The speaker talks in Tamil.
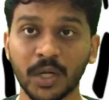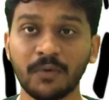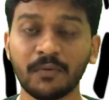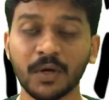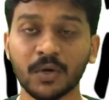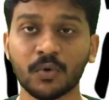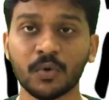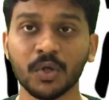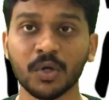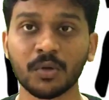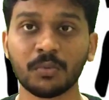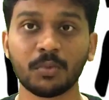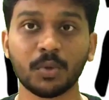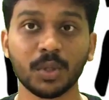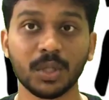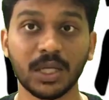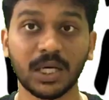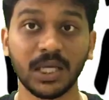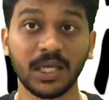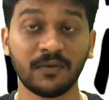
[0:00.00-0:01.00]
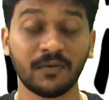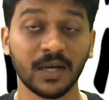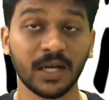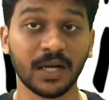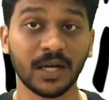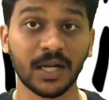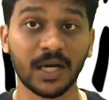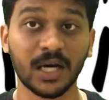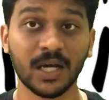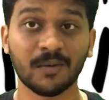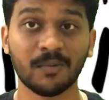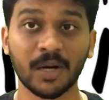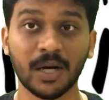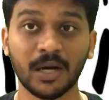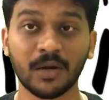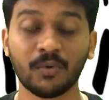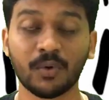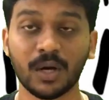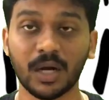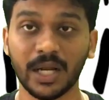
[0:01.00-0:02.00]
உணவை கொடுக்கும் போது தான் இவங்க
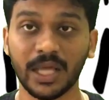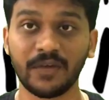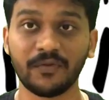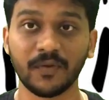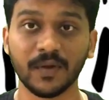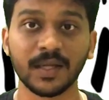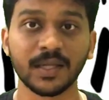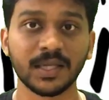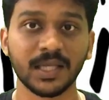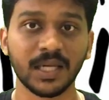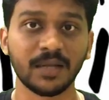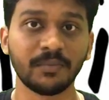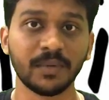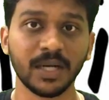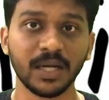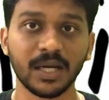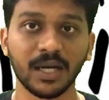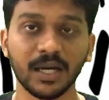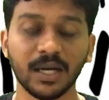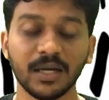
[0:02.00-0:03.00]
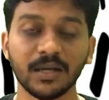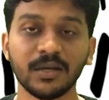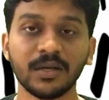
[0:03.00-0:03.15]
நார்மலான ஒரு லைஃபுக்கு திரும்பியிருக்காங்க